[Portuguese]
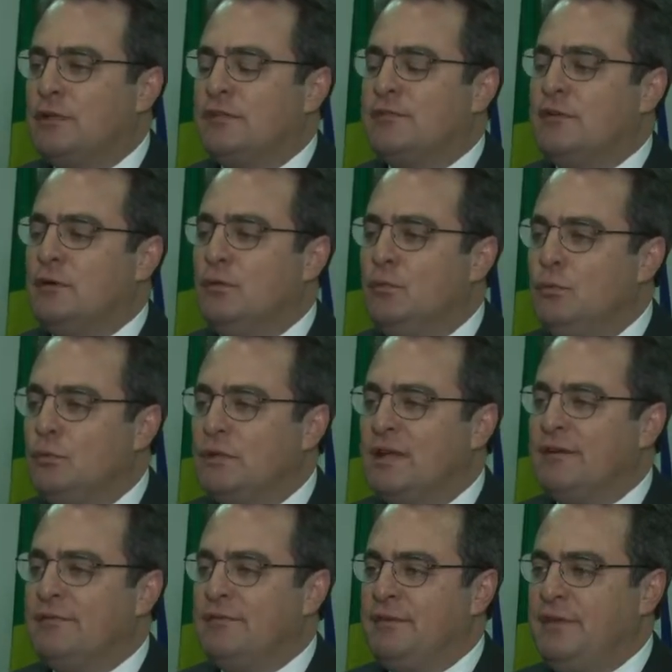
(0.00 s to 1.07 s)
da
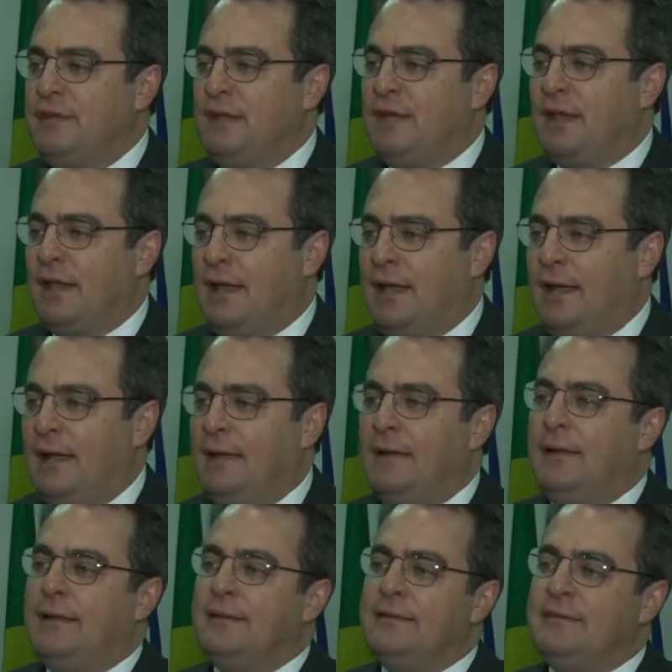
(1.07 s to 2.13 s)
segunda via lá
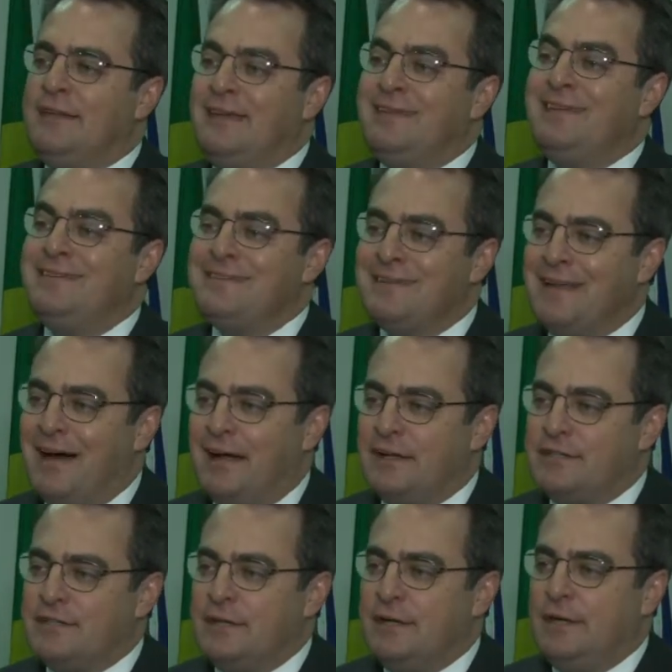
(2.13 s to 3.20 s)
de
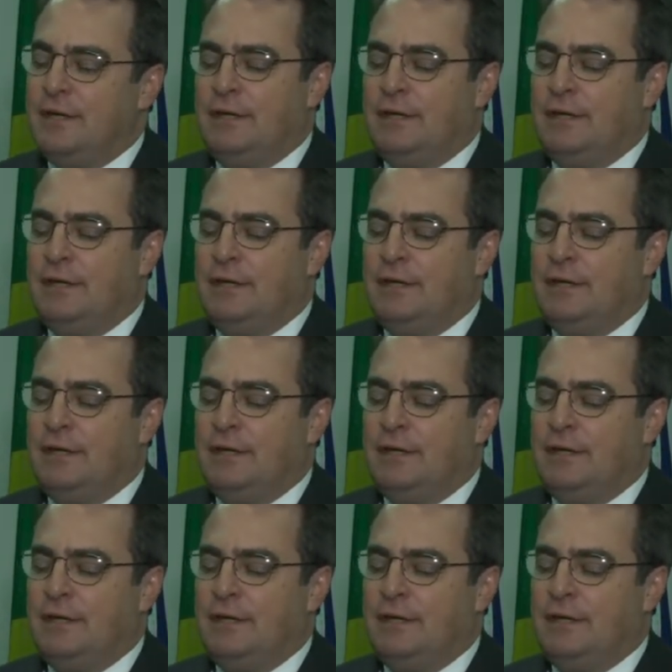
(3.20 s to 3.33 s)
identidade.